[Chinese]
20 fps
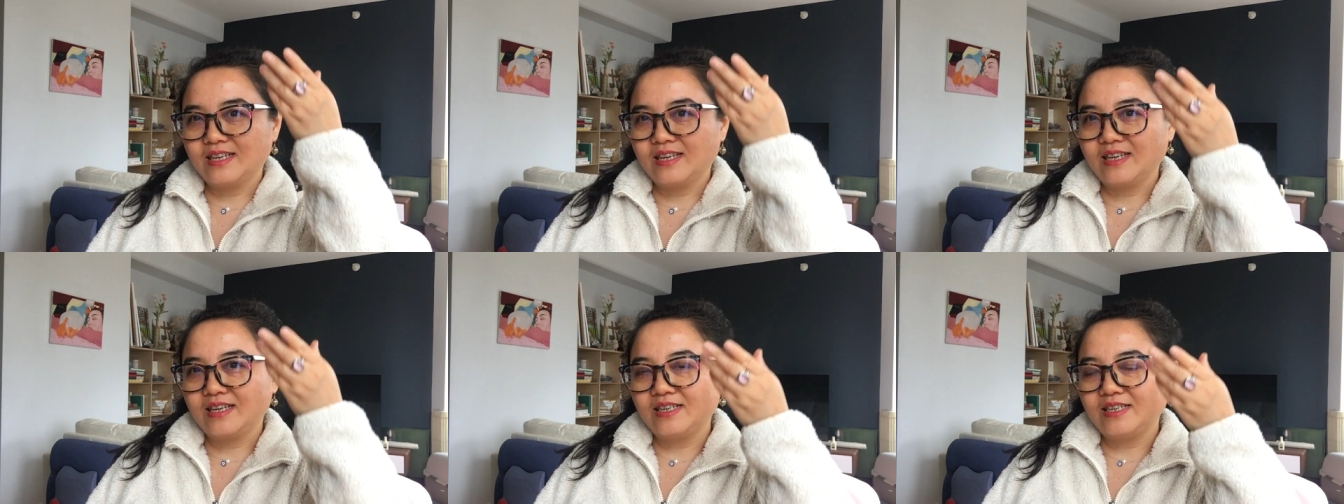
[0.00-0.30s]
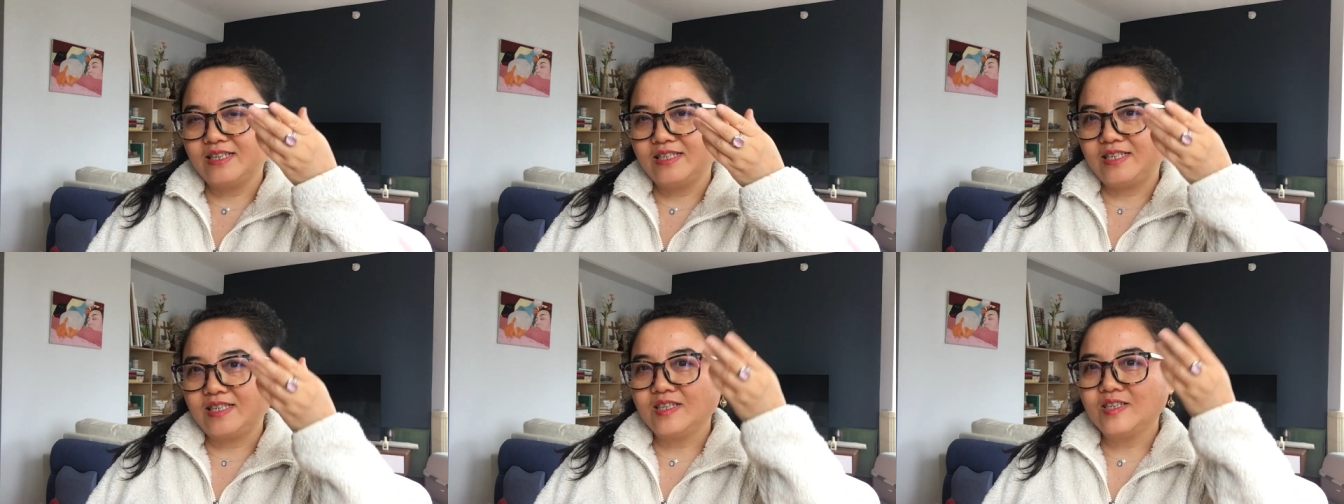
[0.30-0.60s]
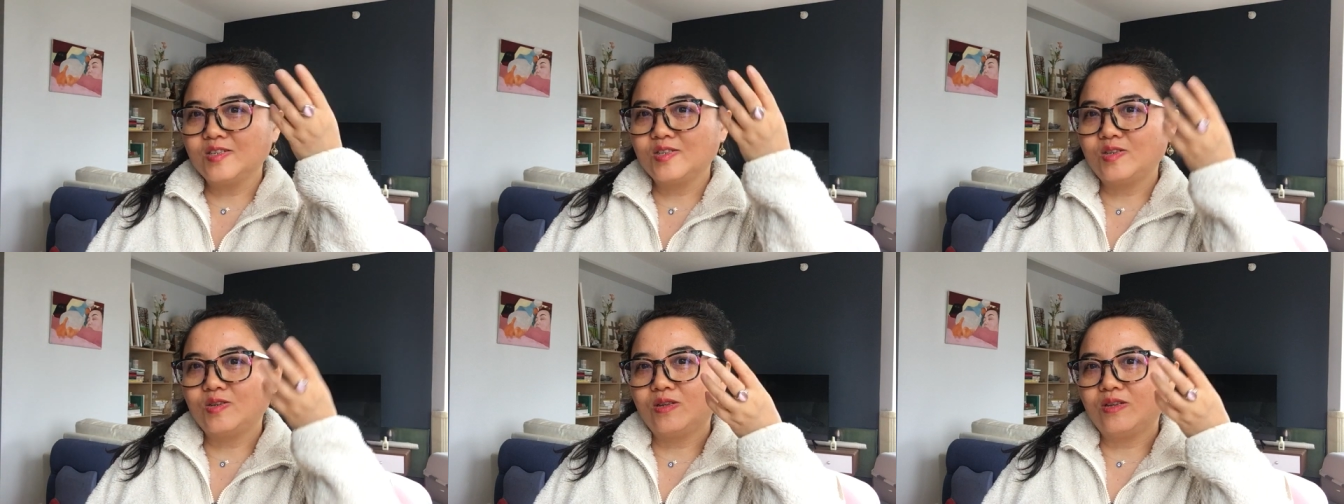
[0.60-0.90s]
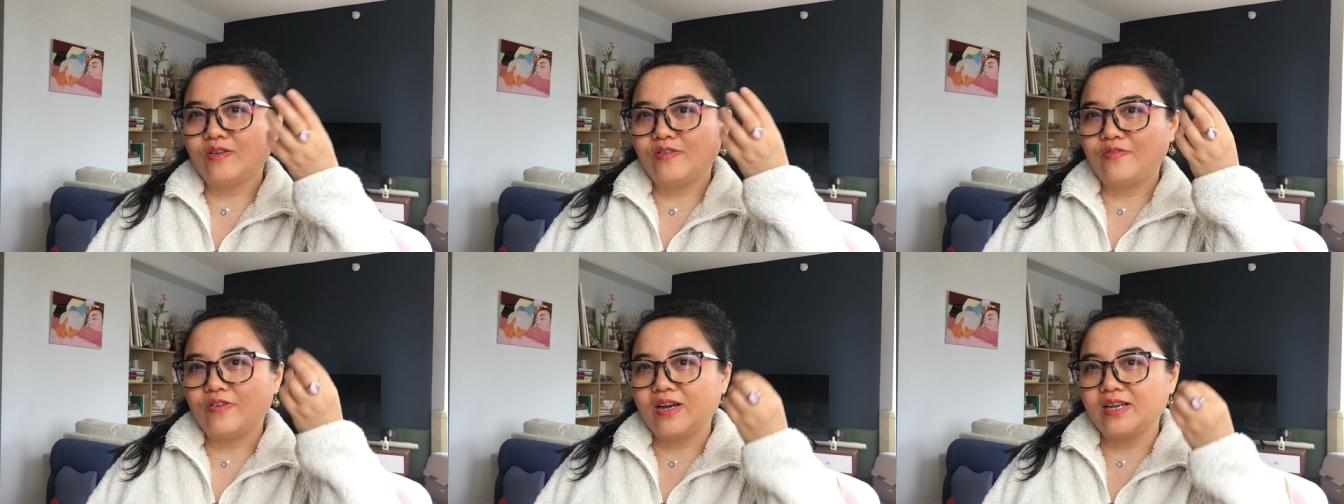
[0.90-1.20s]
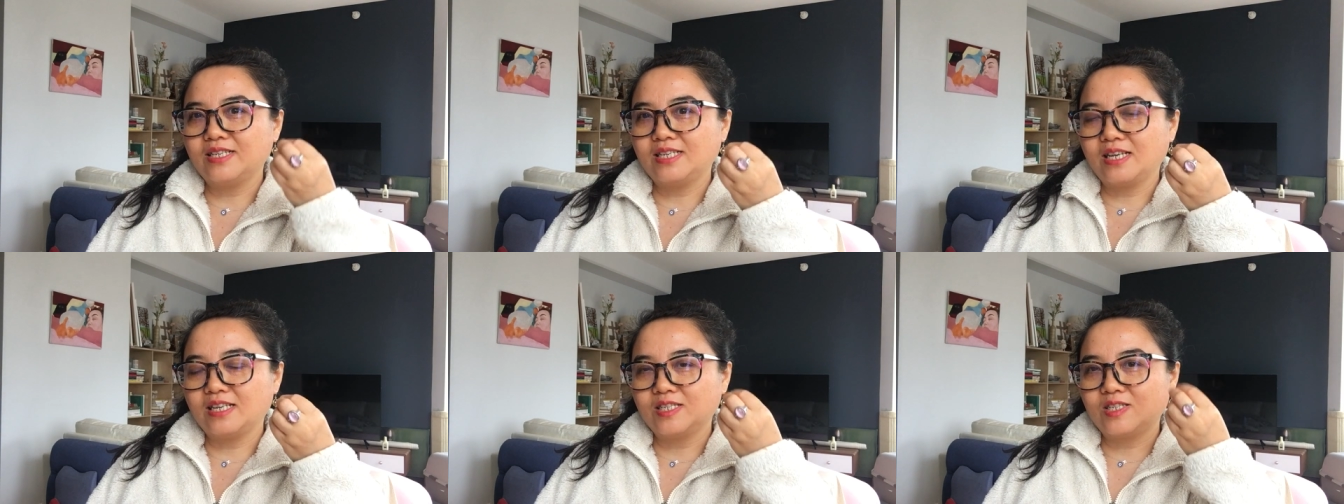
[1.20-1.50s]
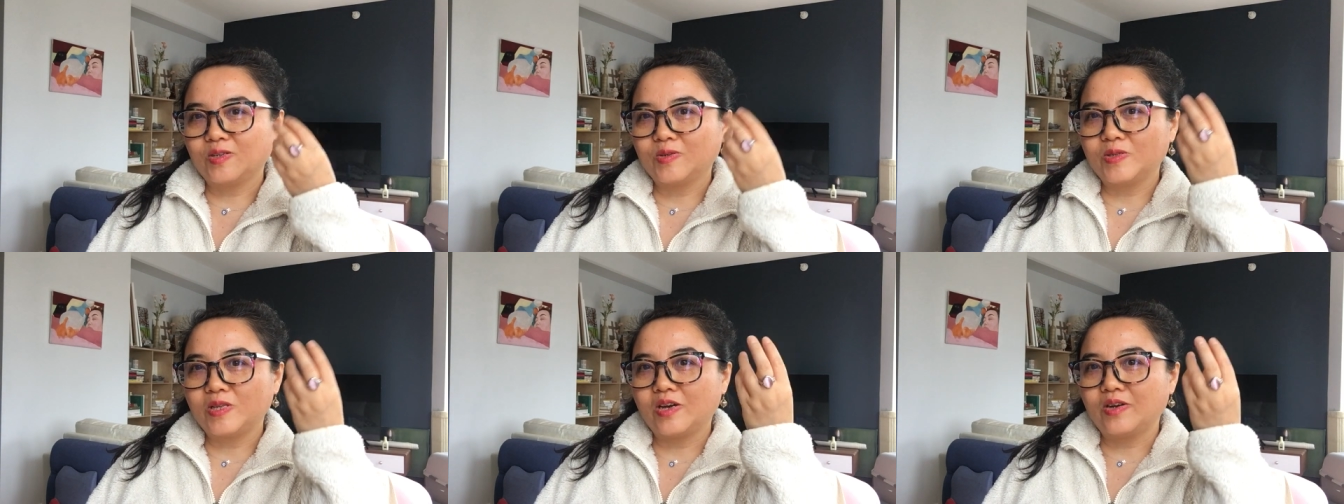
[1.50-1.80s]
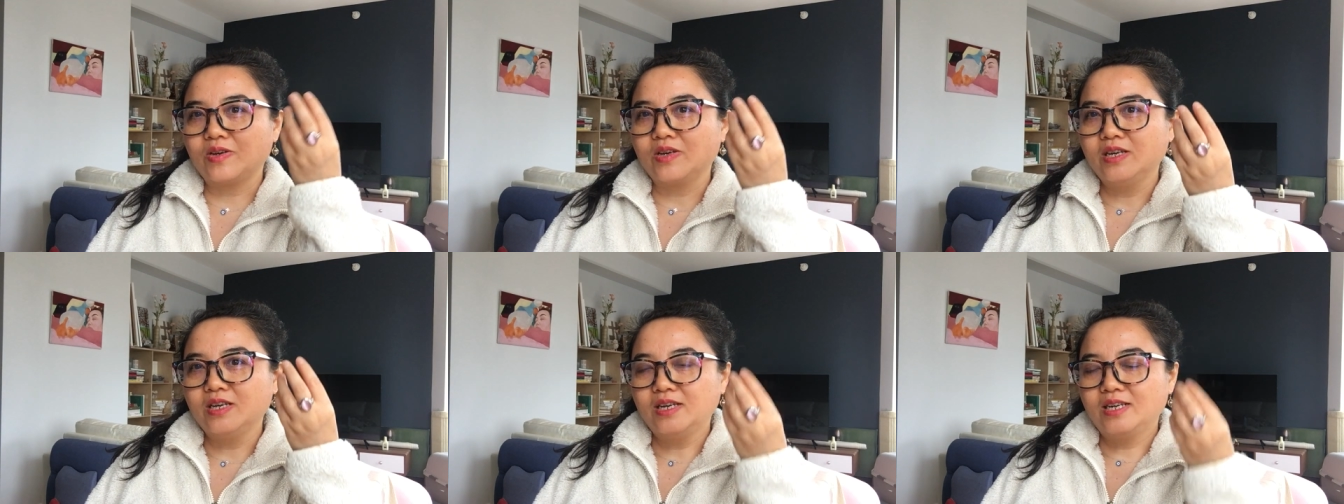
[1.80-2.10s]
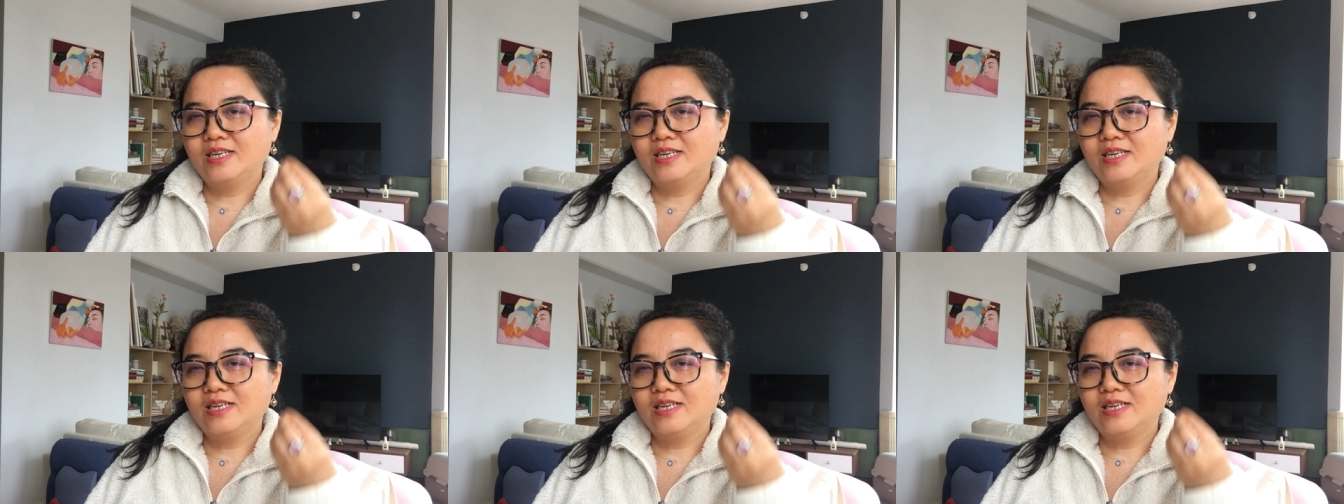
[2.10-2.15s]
呃正确的方向走到